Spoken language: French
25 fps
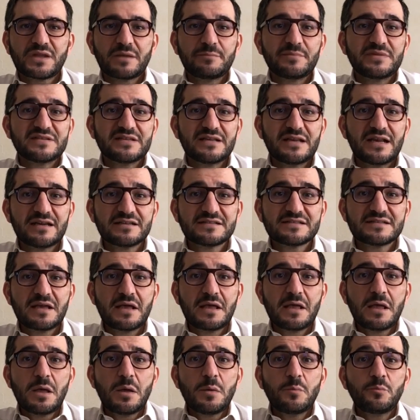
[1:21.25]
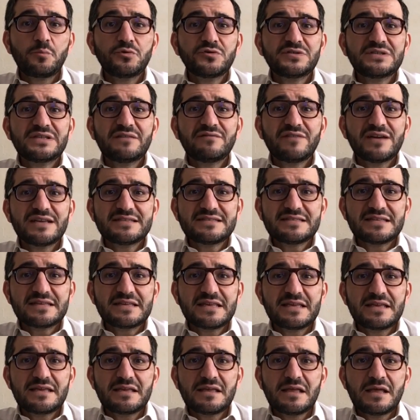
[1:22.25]
Mais hélas, plus il va
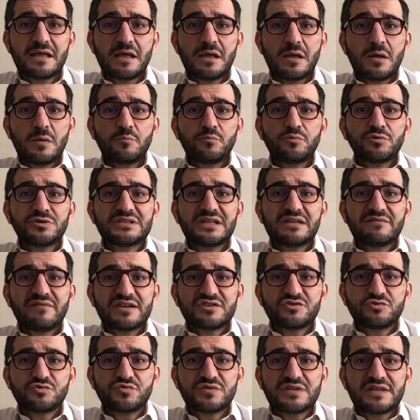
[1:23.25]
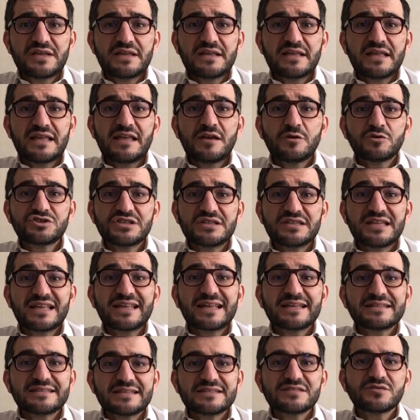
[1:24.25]
essayer, plus il va chuter et enchaîner
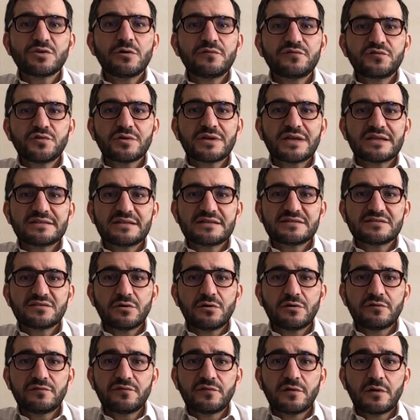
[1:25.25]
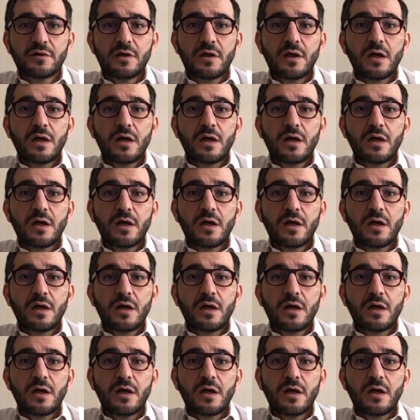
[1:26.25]
catastrophe sur catastrophe,